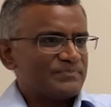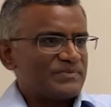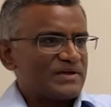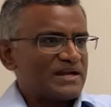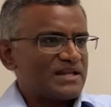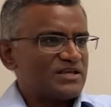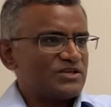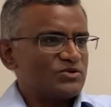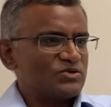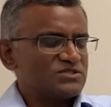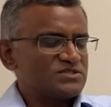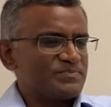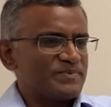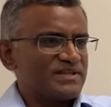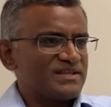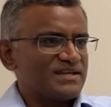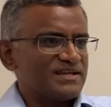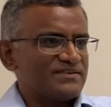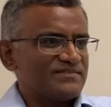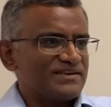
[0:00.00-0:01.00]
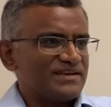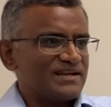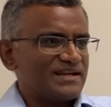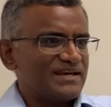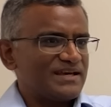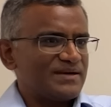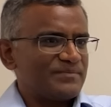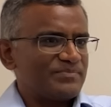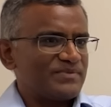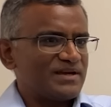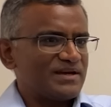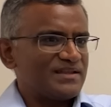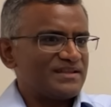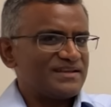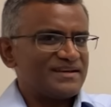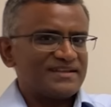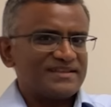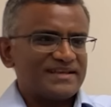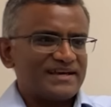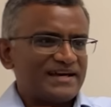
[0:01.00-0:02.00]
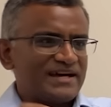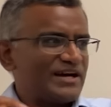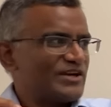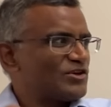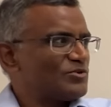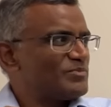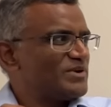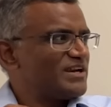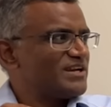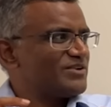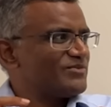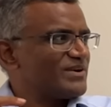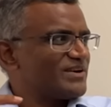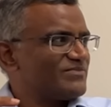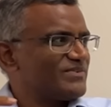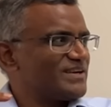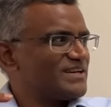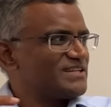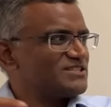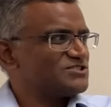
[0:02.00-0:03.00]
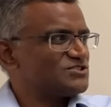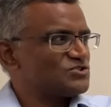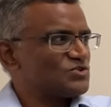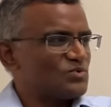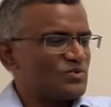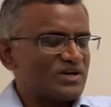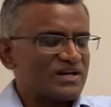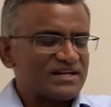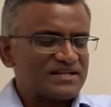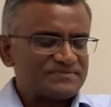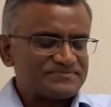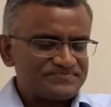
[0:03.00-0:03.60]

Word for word: ஆனால் யோசிச்சு பார்த்தீங்கன்னு வைங்களேன் நான் அந்த அக்யூமுலேட்டிவ் அட்வான்டேஜ்னு சொல்லுவாங்க